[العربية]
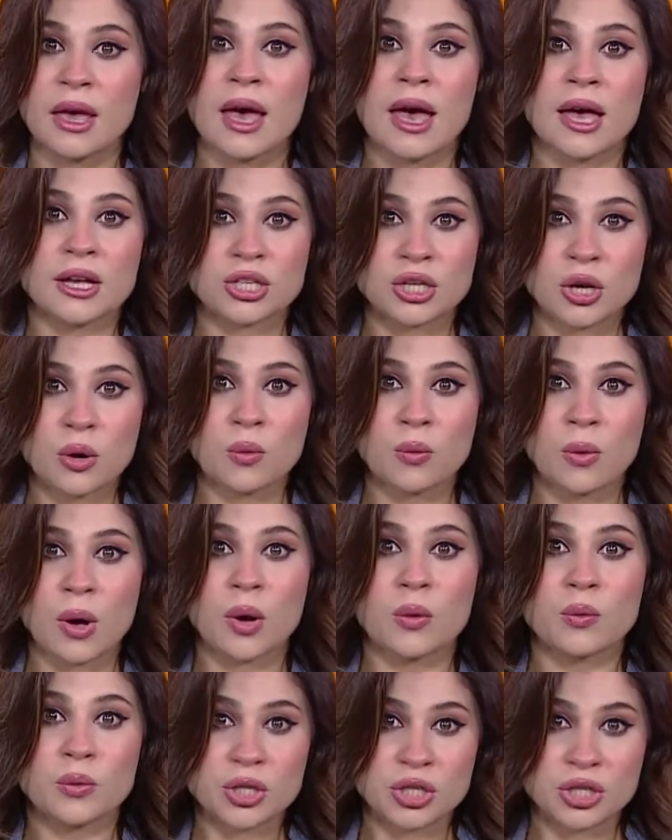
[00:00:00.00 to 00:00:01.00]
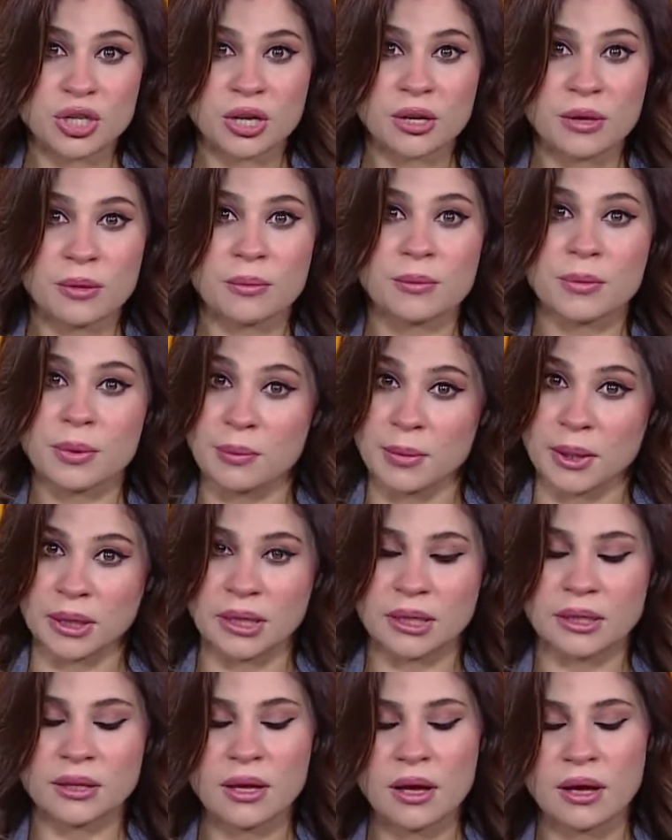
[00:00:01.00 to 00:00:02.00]
هشوه وشك
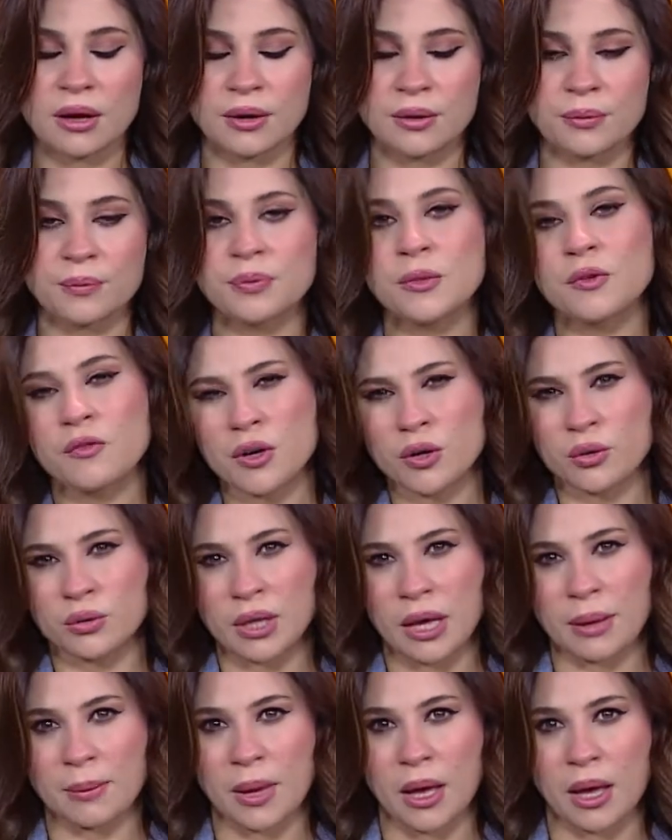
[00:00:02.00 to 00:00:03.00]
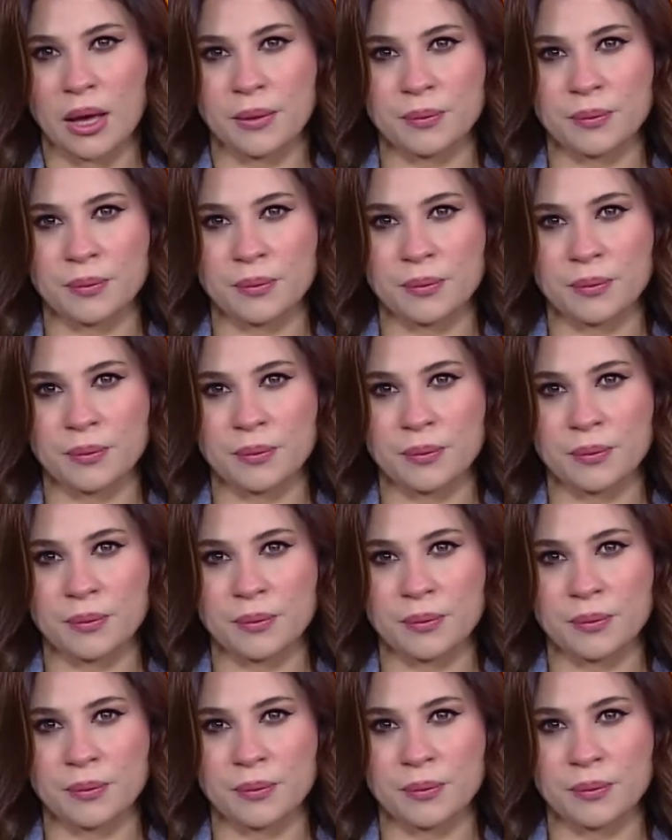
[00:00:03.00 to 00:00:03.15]
بمية نار فنتابع